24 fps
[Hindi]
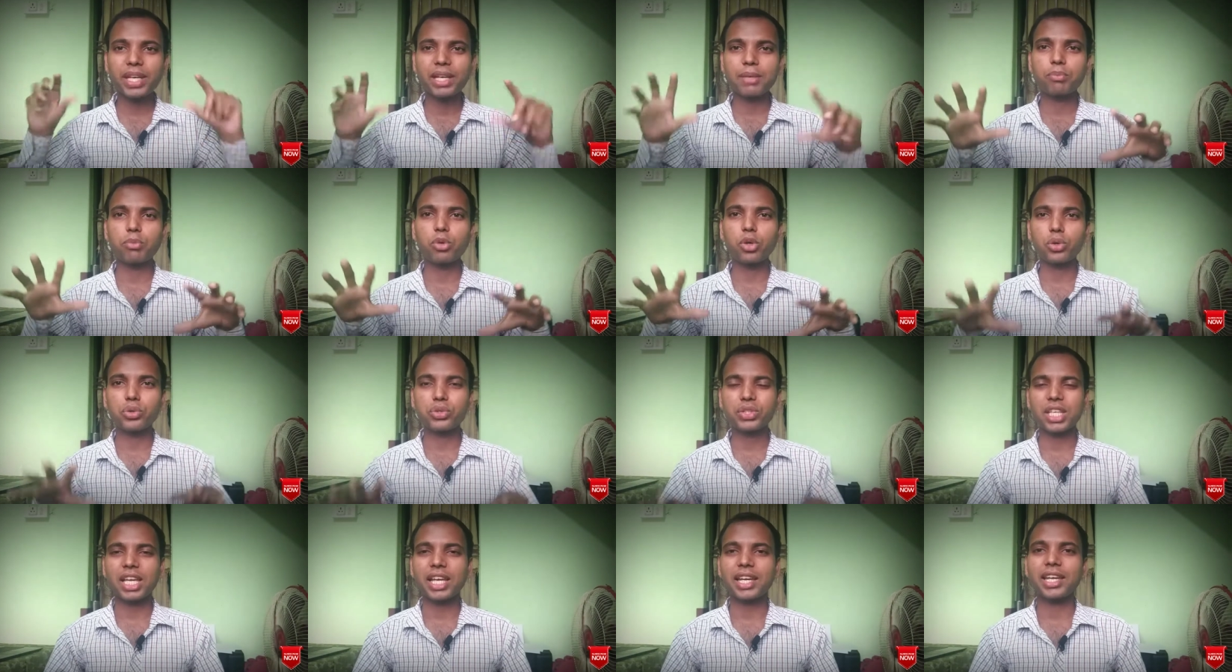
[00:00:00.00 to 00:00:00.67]
पे
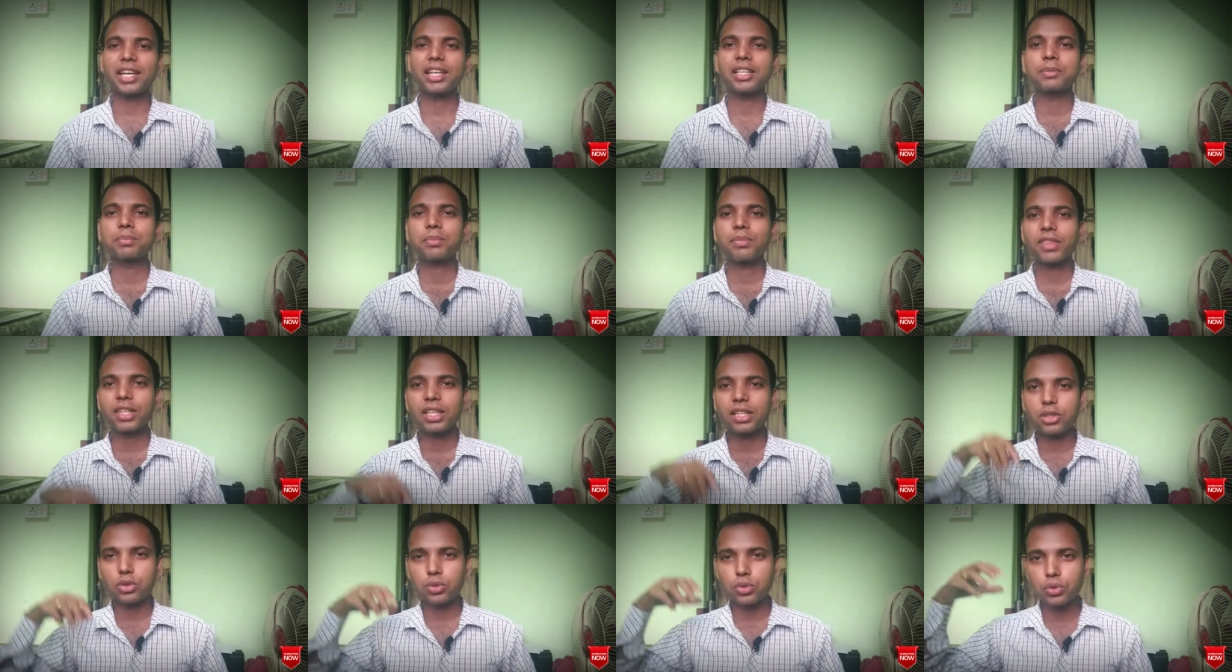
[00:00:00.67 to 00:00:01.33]
बहुत सारे
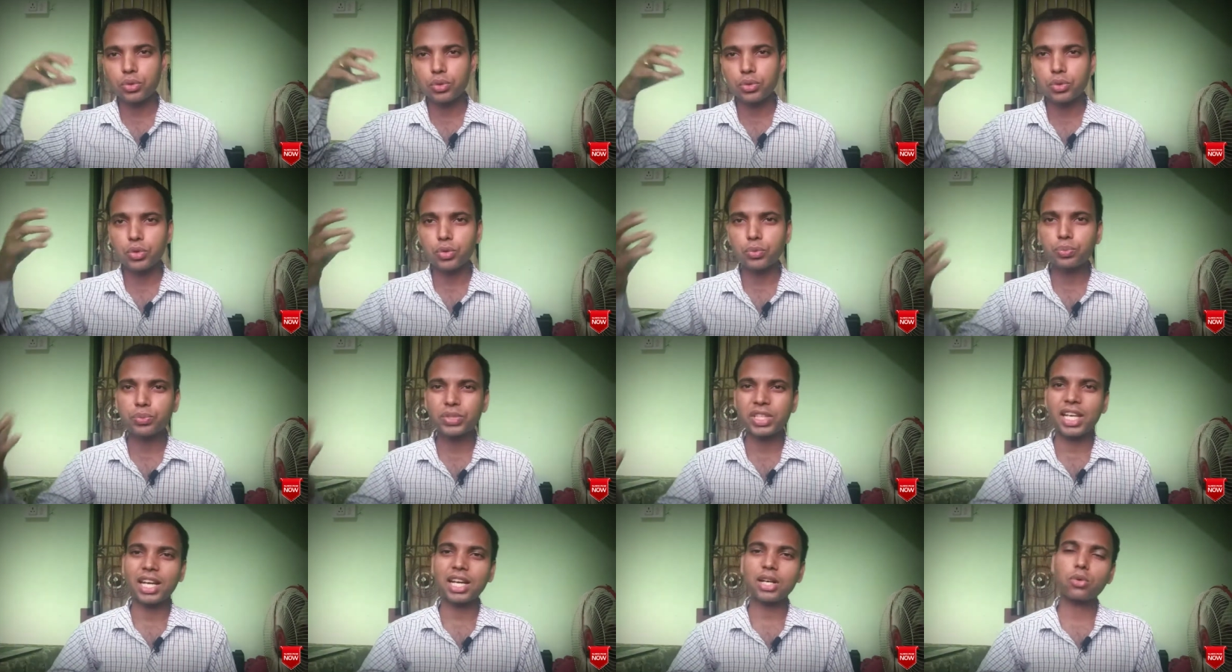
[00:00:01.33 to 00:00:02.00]

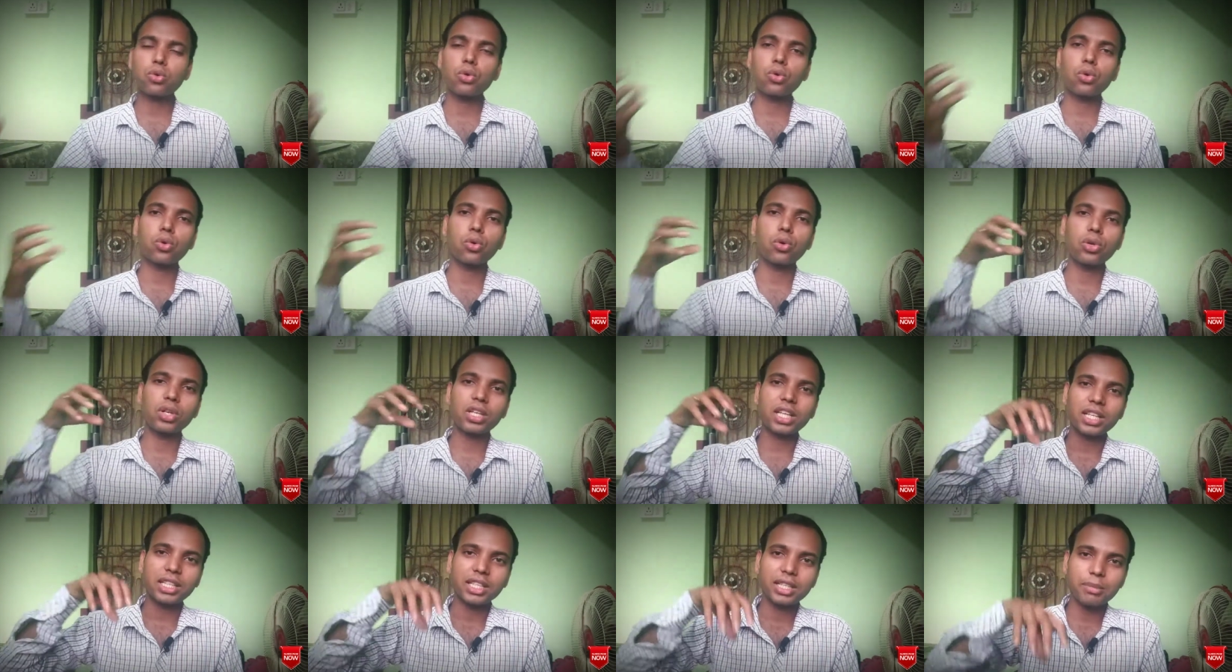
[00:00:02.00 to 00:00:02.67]
यूट्यूब चैनल को
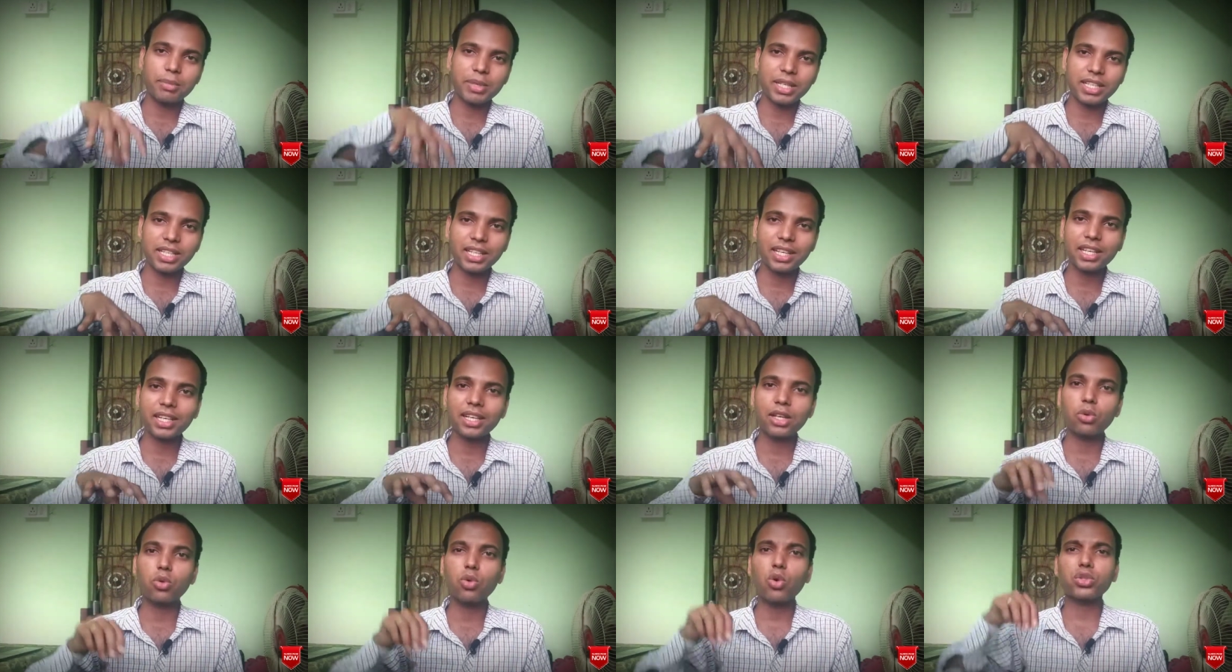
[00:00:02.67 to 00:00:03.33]
खोल करके बैठे
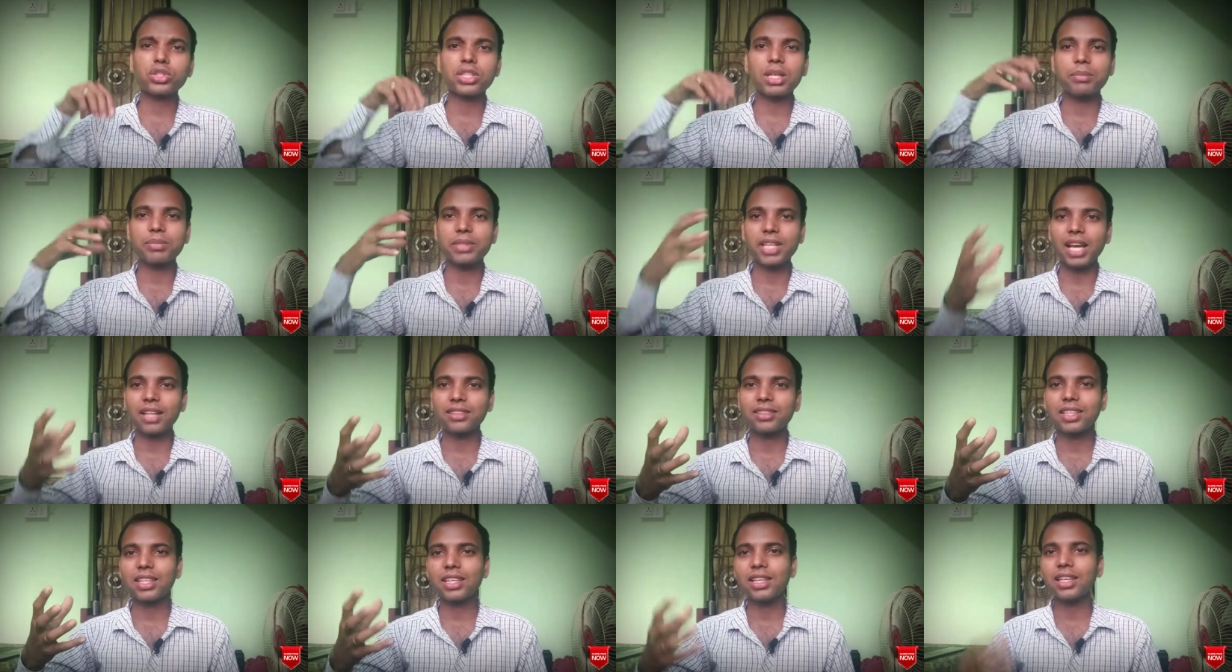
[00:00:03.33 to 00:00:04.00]
हैं वो
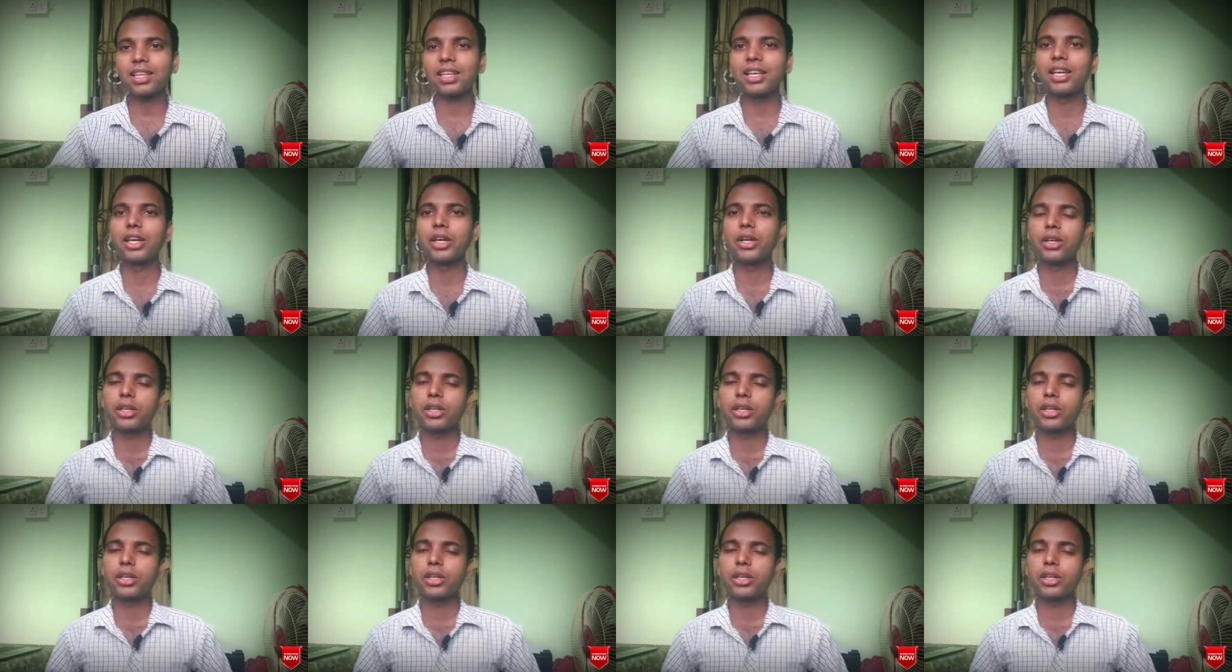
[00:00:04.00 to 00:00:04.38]
समझाते हैं